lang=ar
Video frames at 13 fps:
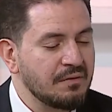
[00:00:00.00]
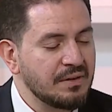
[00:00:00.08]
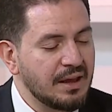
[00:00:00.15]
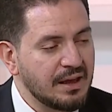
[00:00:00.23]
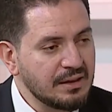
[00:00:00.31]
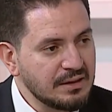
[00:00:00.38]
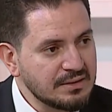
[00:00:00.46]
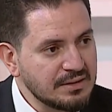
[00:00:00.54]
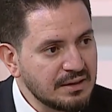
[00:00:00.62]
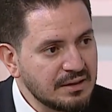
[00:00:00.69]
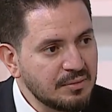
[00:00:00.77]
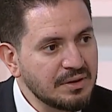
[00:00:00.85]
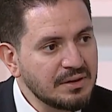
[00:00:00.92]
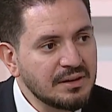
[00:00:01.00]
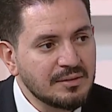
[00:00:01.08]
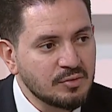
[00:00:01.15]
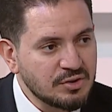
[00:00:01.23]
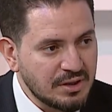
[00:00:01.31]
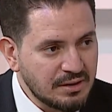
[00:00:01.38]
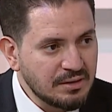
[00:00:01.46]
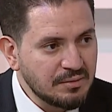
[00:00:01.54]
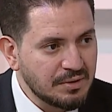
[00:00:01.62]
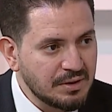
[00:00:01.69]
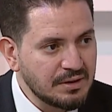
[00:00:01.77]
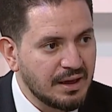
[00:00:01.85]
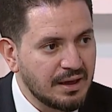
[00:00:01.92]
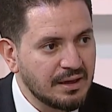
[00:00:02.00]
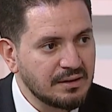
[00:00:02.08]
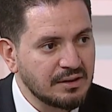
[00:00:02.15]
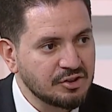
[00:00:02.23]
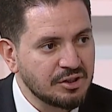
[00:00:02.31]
في الحالات اللي زي دي بندي هيموستاتيك بندي حاجات